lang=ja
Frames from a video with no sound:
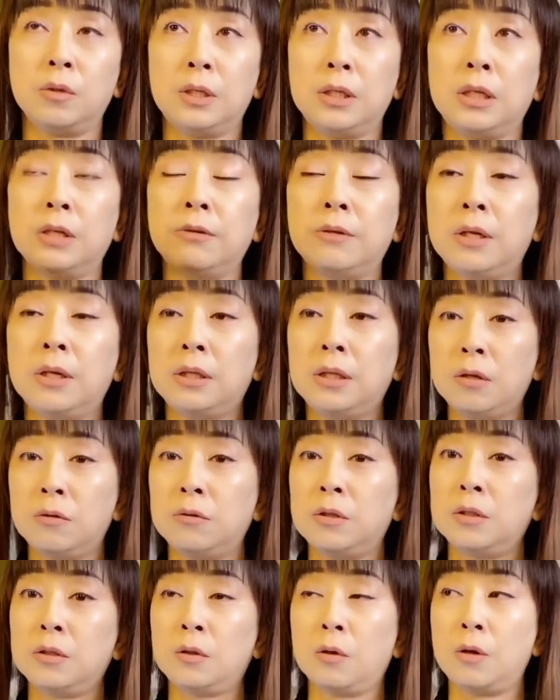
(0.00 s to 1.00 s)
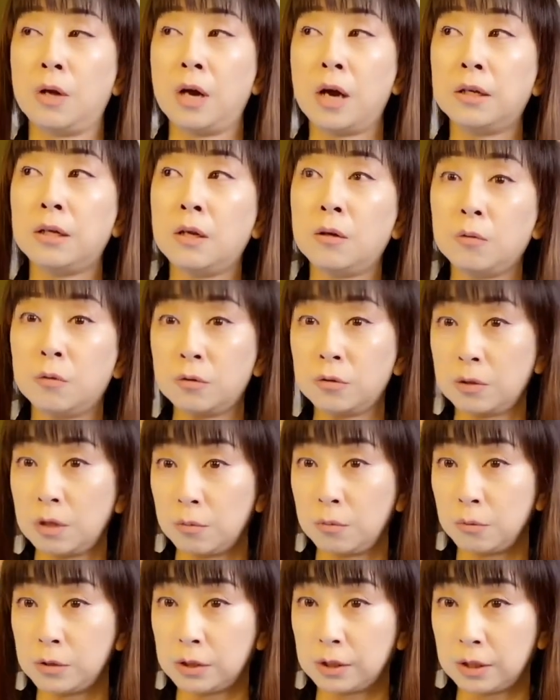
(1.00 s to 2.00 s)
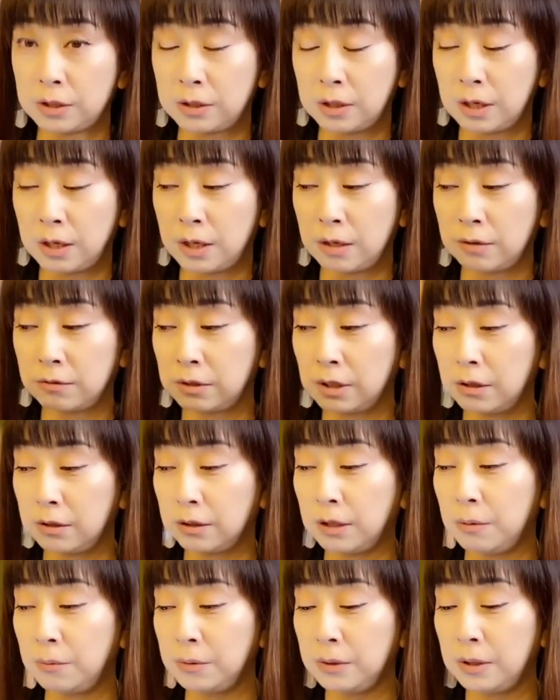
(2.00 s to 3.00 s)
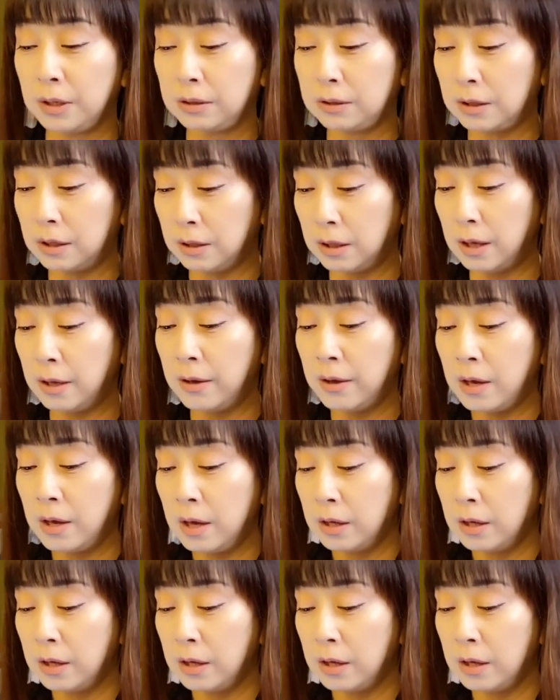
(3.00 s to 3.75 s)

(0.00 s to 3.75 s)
いてくれてるんですけど来年こそはもしかしたらなくなるかもなんてね